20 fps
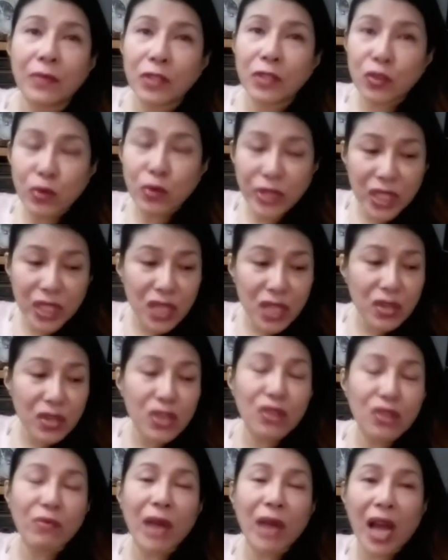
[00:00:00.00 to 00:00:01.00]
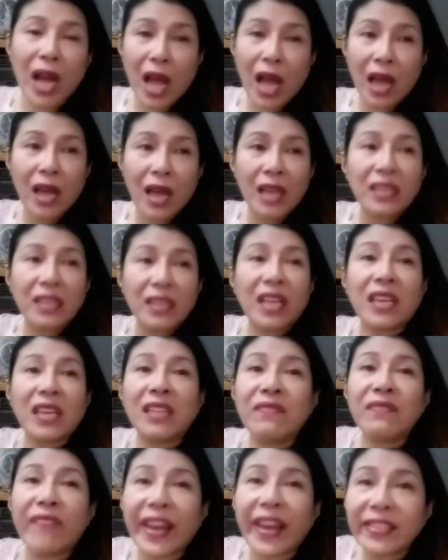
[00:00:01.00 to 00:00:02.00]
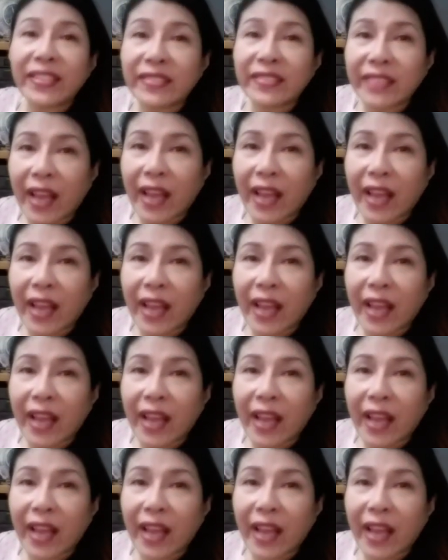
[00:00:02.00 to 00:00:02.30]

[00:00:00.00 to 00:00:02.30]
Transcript: kung sino yung mga nag-invite sa